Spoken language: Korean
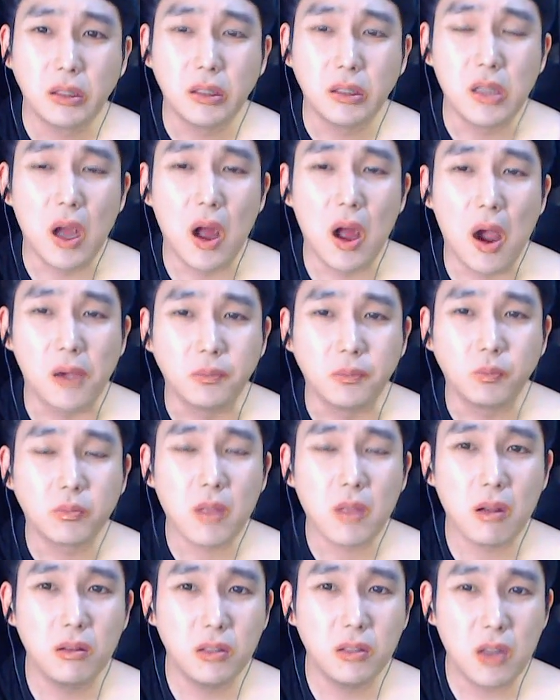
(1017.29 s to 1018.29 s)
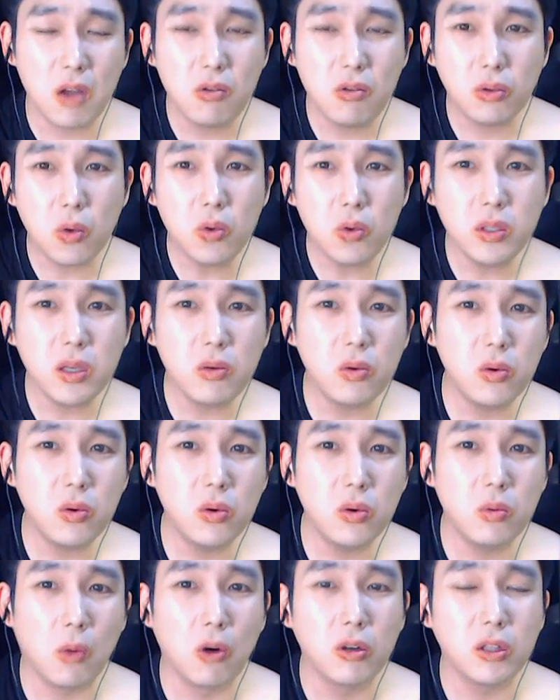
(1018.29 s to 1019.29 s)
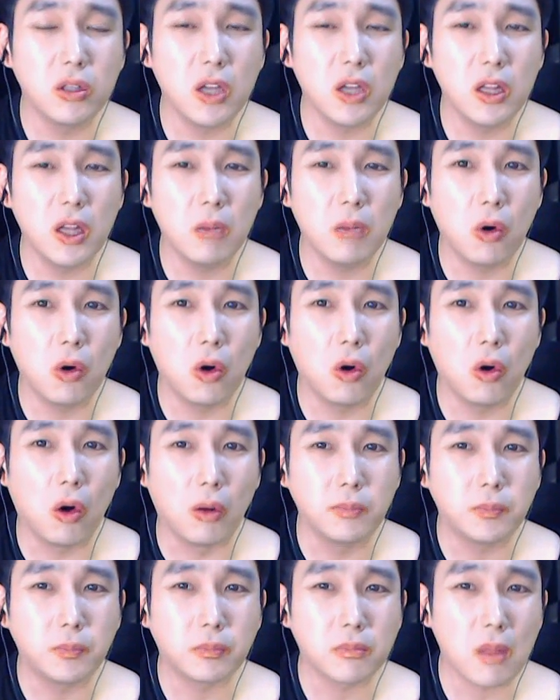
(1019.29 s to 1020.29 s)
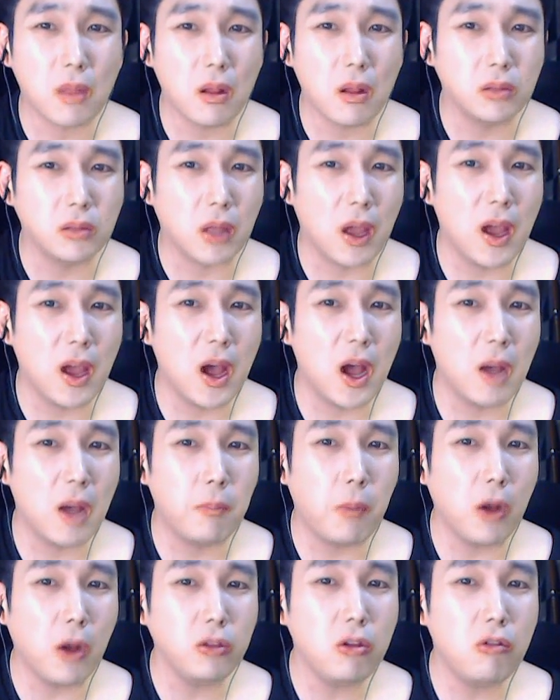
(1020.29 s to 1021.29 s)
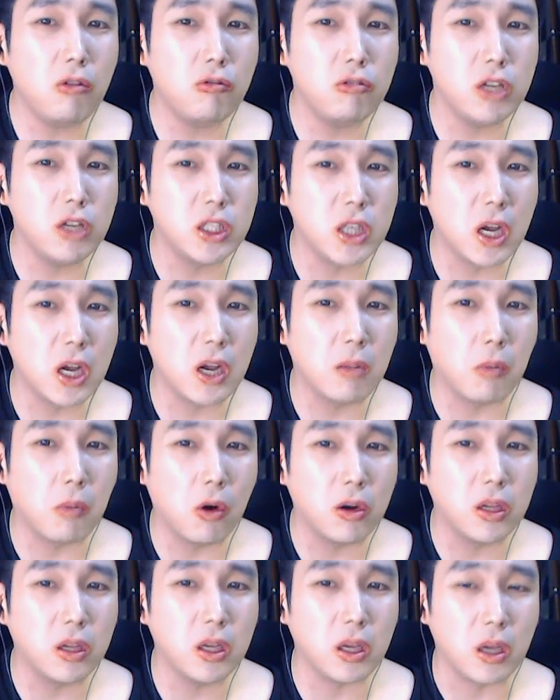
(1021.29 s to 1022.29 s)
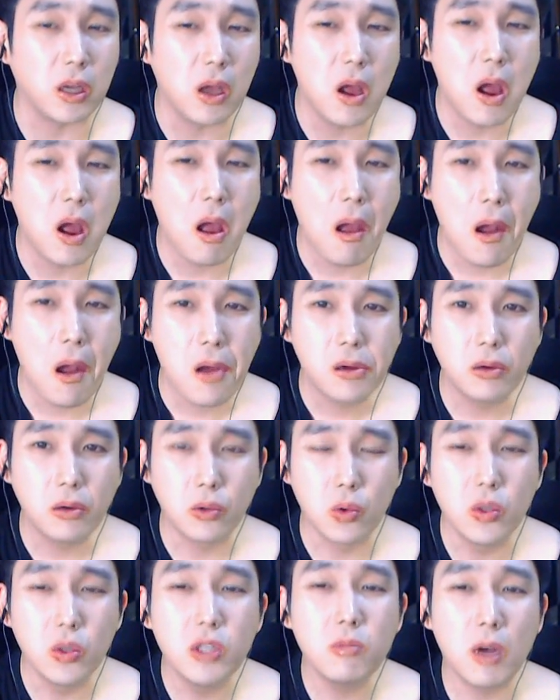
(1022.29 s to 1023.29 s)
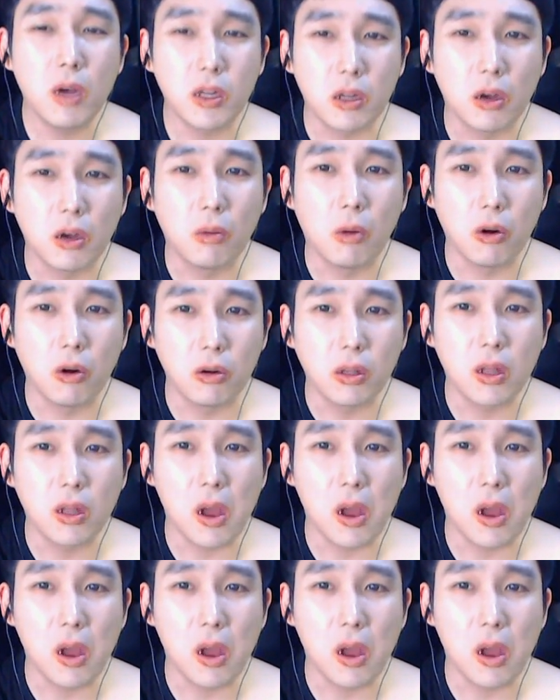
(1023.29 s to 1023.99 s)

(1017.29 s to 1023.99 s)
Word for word: 예, 새우 통째로 먹을 때나 뭐 대하 버터구이 있잖아요, 머리. 그거 조심하세요, 먹을 때.